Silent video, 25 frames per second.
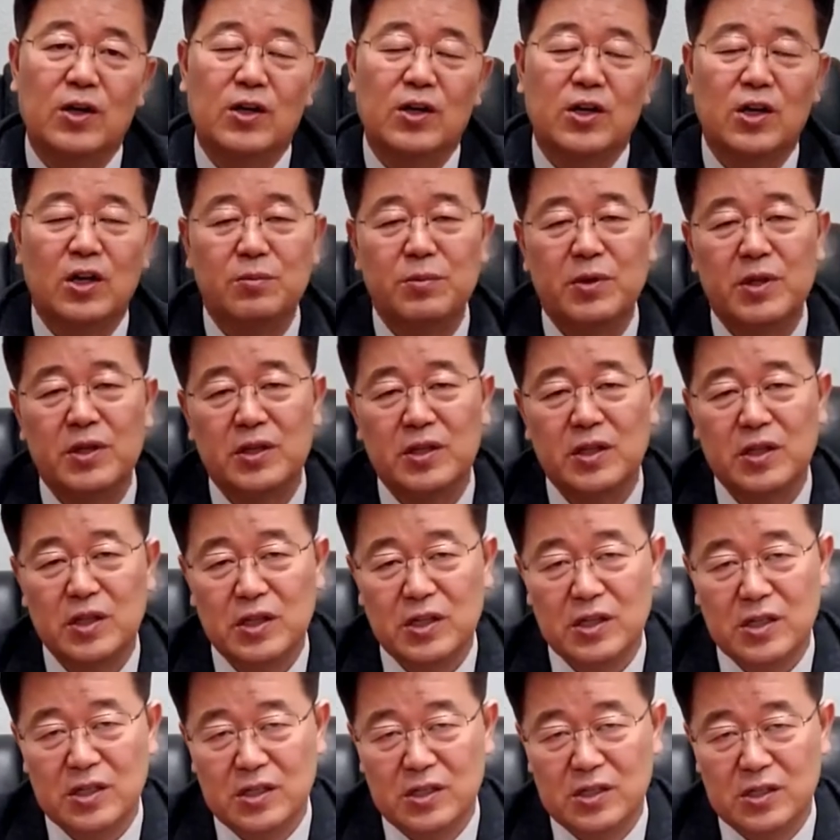그러면
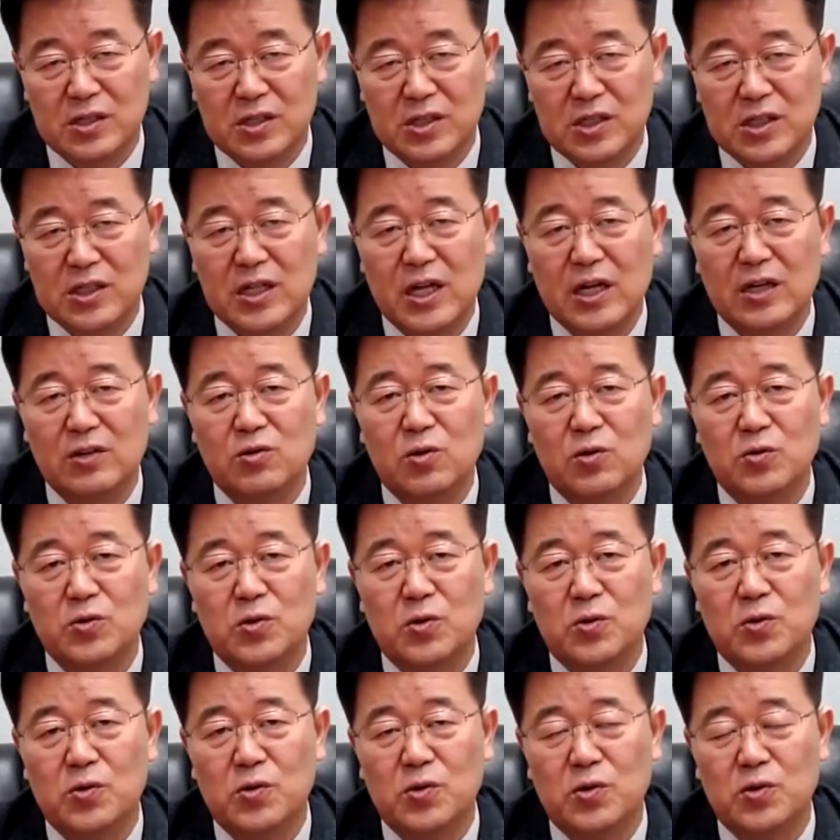이 신앙도
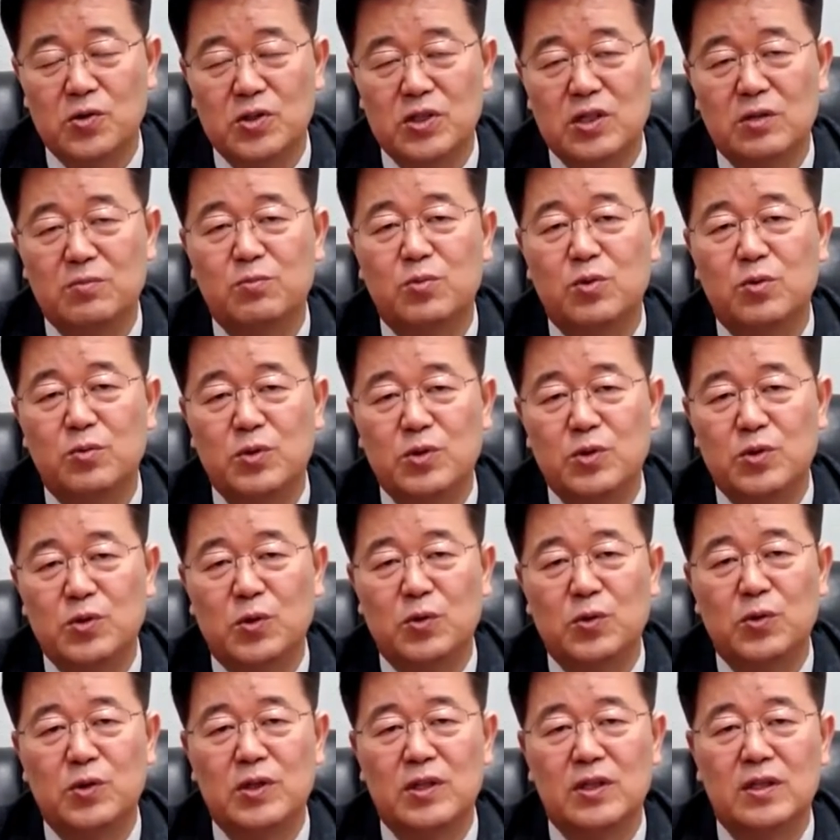좋고 성품이
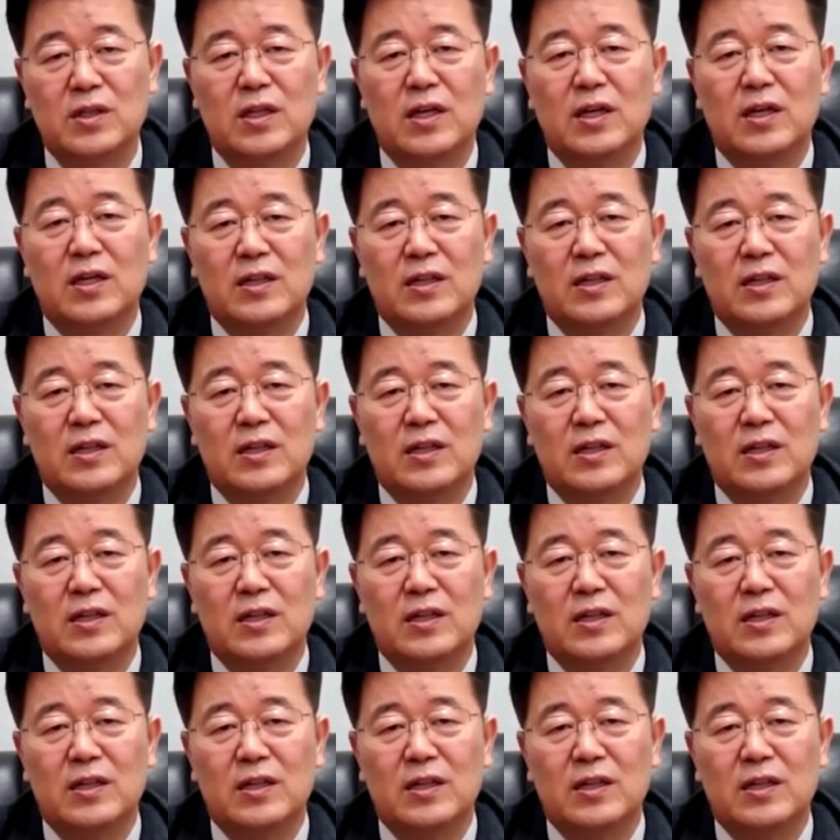좋은